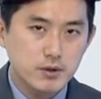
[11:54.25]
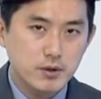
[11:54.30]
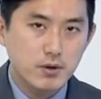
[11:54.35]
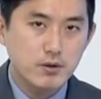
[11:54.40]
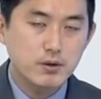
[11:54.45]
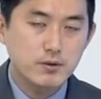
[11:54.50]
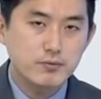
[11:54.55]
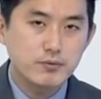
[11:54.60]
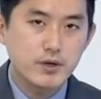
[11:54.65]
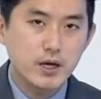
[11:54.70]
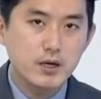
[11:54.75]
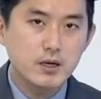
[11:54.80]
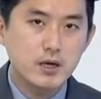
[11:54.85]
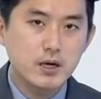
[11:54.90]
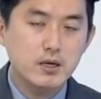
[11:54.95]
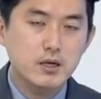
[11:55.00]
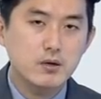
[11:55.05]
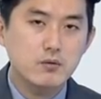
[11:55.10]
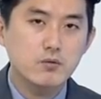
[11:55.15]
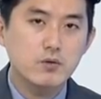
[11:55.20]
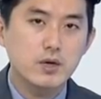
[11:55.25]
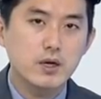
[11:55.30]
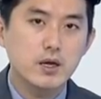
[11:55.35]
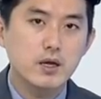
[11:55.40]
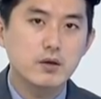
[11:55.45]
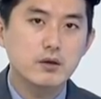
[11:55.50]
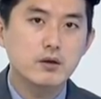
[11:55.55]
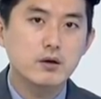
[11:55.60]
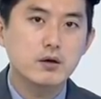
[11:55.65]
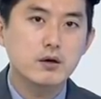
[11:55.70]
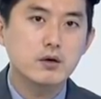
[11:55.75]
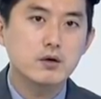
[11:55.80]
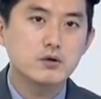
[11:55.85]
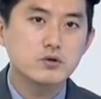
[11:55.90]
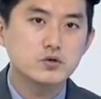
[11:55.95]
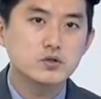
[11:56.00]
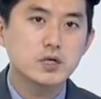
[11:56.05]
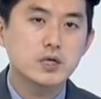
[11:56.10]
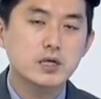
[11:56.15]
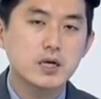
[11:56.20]
경기 부양을 하기 위해서
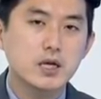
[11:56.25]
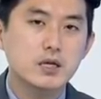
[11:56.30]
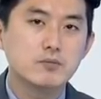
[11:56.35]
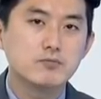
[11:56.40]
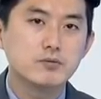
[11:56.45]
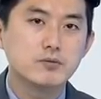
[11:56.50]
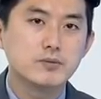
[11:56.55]
투자를 하는